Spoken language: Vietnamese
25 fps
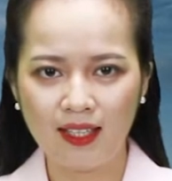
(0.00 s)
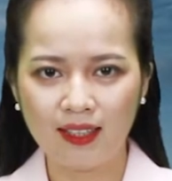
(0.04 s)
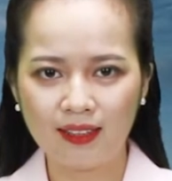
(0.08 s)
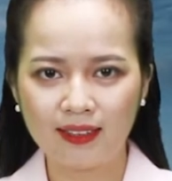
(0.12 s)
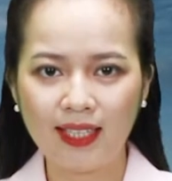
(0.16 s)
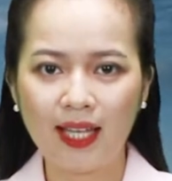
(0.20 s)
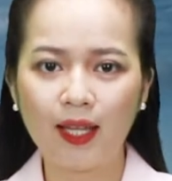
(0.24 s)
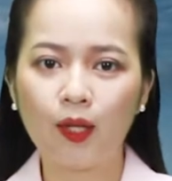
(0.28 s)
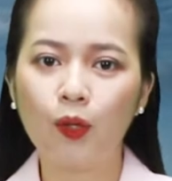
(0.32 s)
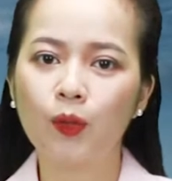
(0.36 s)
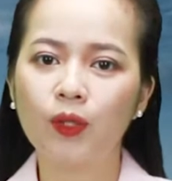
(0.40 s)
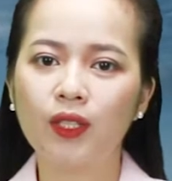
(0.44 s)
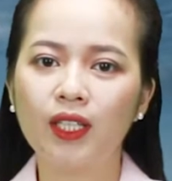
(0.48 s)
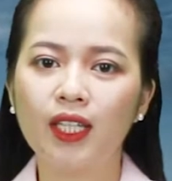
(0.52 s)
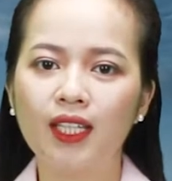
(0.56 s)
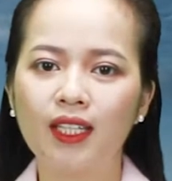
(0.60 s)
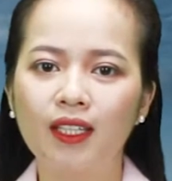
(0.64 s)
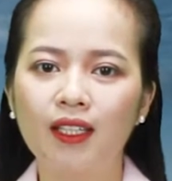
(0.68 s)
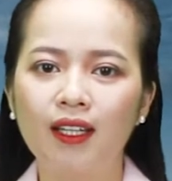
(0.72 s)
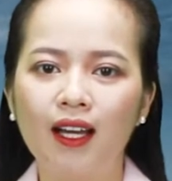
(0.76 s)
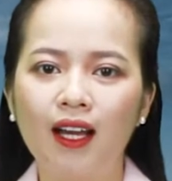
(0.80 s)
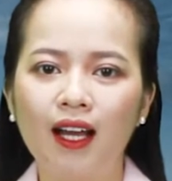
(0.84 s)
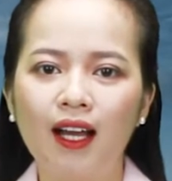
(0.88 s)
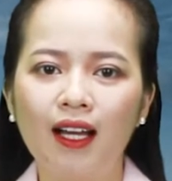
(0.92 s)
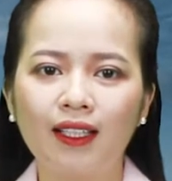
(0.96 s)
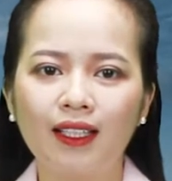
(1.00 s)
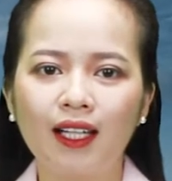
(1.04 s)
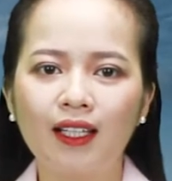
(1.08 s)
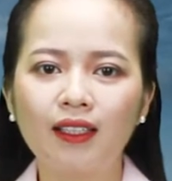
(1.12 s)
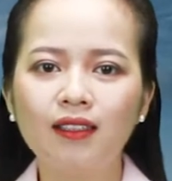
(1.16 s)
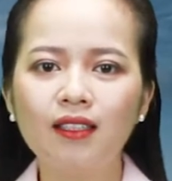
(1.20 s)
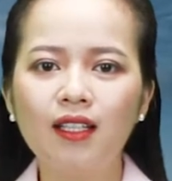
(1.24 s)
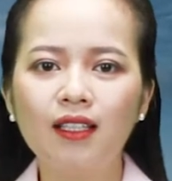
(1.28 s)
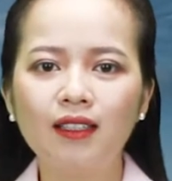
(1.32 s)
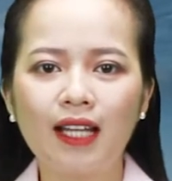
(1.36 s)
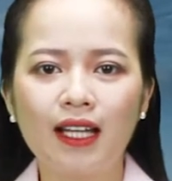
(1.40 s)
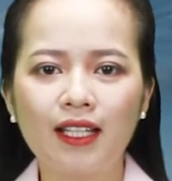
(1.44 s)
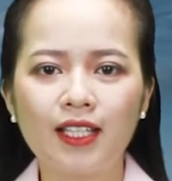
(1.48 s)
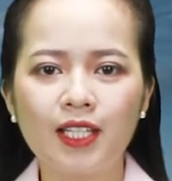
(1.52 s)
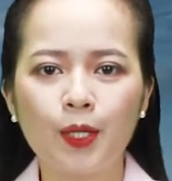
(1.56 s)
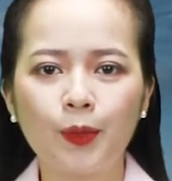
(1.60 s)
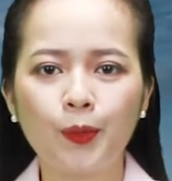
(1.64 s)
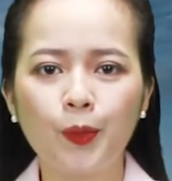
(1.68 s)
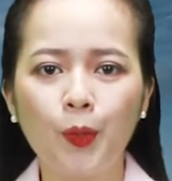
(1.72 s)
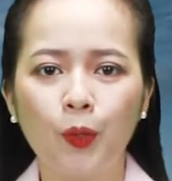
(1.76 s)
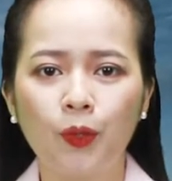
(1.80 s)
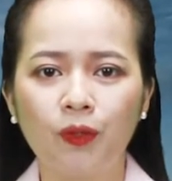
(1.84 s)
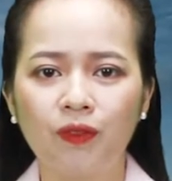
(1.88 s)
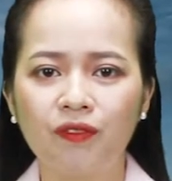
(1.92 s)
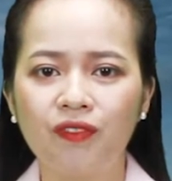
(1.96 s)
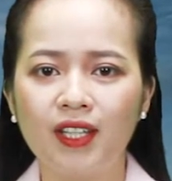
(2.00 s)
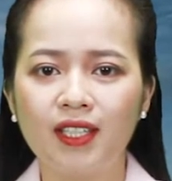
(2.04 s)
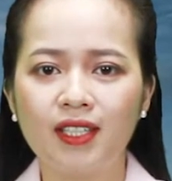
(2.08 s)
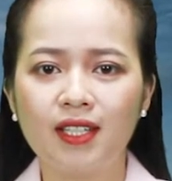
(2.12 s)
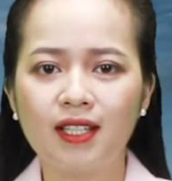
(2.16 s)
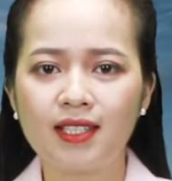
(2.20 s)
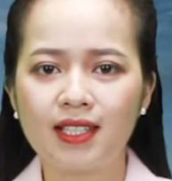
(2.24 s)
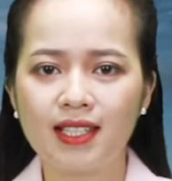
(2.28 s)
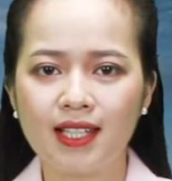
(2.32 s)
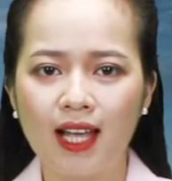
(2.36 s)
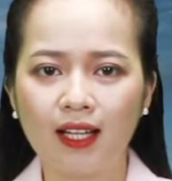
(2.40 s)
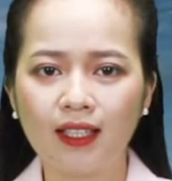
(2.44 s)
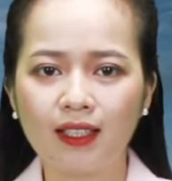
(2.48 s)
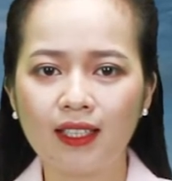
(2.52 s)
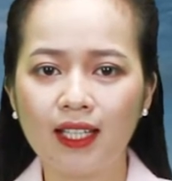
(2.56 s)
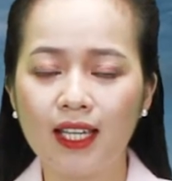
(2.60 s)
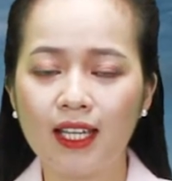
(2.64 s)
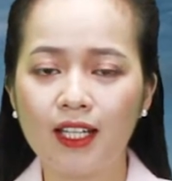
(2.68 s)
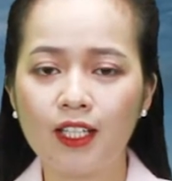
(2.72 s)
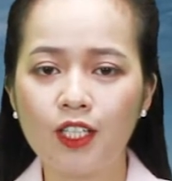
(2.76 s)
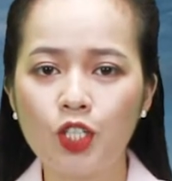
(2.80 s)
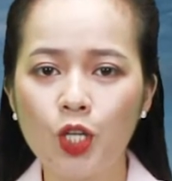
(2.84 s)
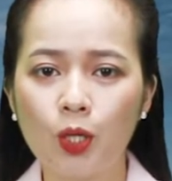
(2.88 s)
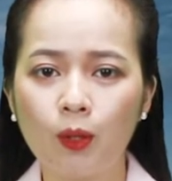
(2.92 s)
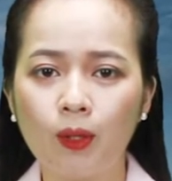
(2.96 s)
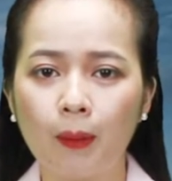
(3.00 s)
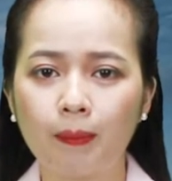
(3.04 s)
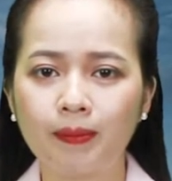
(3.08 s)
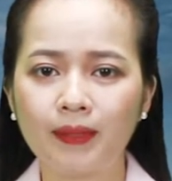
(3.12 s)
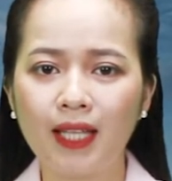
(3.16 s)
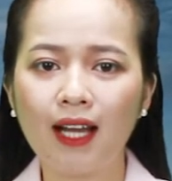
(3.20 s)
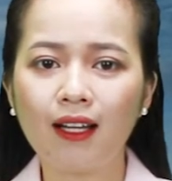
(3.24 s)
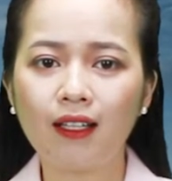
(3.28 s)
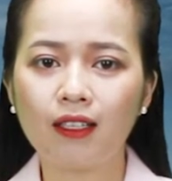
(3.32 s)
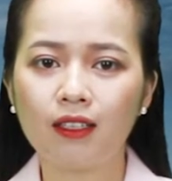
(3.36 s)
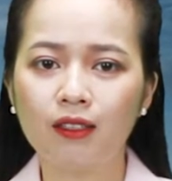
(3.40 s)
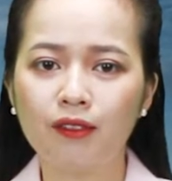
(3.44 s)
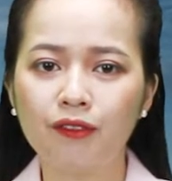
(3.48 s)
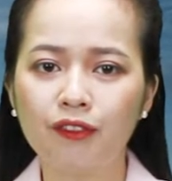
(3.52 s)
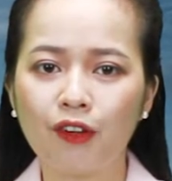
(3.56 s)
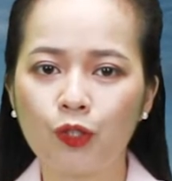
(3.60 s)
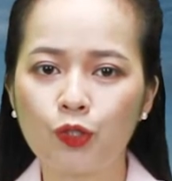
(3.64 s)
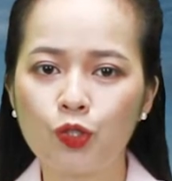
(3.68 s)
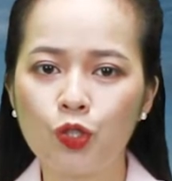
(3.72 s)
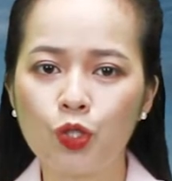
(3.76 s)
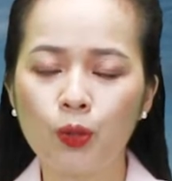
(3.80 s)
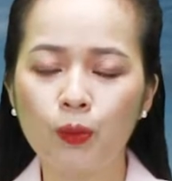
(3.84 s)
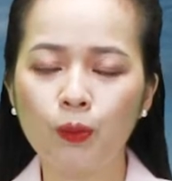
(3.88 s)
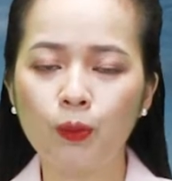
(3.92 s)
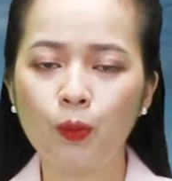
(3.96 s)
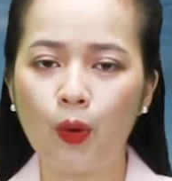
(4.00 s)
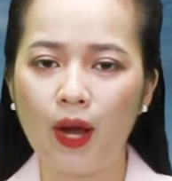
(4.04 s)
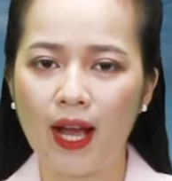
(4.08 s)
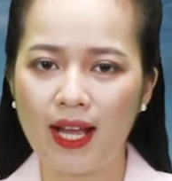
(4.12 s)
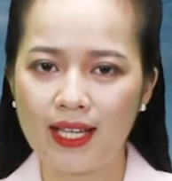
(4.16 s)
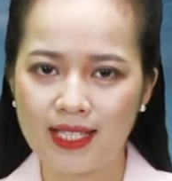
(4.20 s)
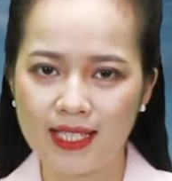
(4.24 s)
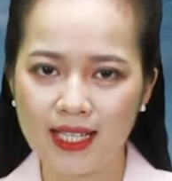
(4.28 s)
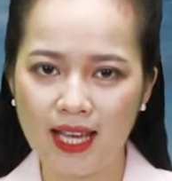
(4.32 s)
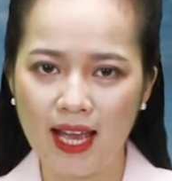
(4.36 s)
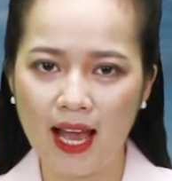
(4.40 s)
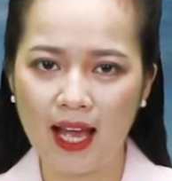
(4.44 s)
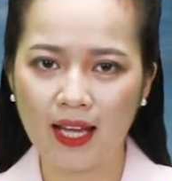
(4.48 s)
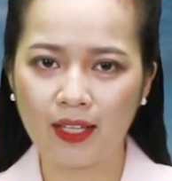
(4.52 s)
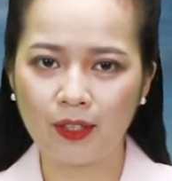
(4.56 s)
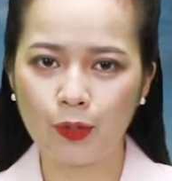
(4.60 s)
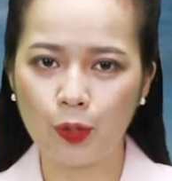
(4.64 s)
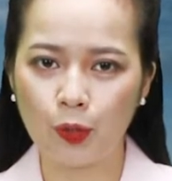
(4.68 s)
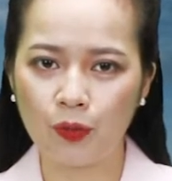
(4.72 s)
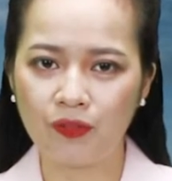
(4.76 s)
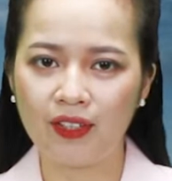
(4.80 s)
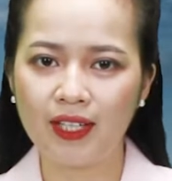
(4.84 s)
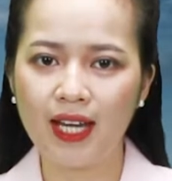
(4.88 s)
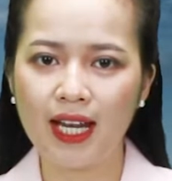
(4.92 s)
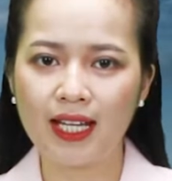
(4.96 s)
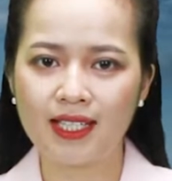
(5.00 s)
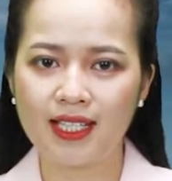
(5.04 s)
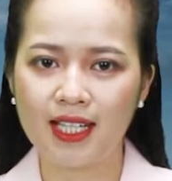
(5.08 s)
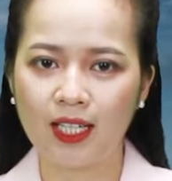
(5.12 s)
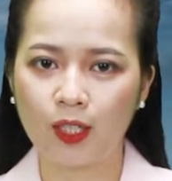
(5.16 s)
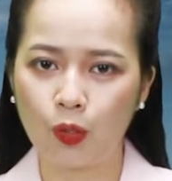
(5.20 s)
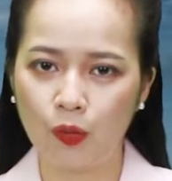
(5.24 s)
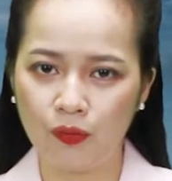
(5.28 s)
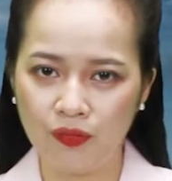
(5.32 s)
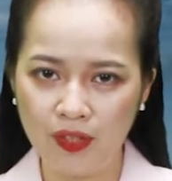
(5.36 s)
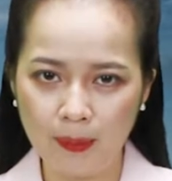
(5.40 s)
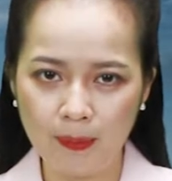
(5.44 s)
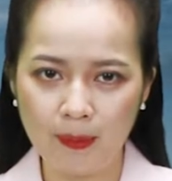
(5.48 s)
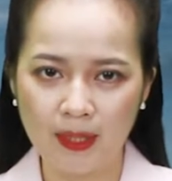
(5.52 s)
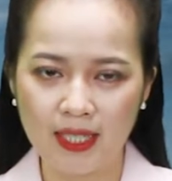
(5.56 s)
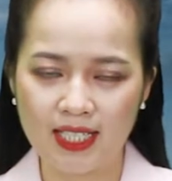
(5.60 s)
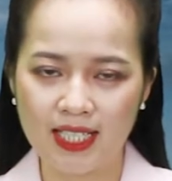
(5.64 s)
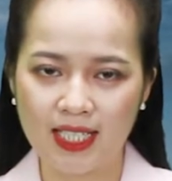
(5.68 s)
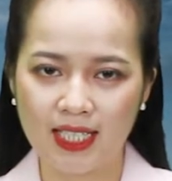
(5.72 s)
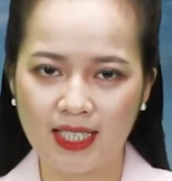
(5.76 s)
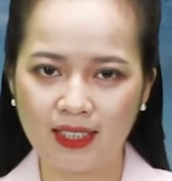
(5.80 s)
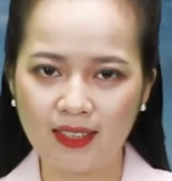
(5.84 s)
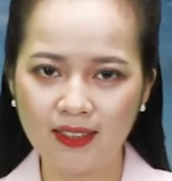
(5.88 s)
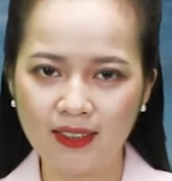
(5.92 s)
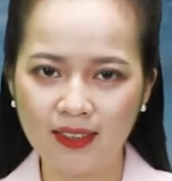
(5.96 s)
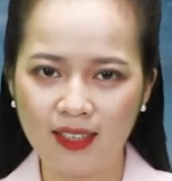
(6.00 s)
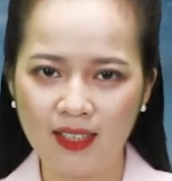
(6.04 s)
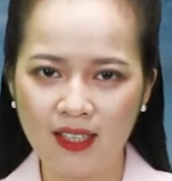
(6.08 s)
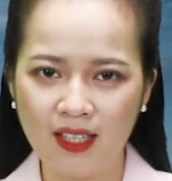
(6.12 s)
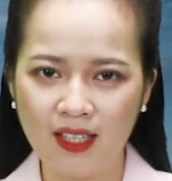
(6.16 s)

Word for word: Tại hội nghị, các nước đã trao đổi về những sáng kiến trong hợp tác ứng phó chung của ASEAN đối với đại dịch COVID-19.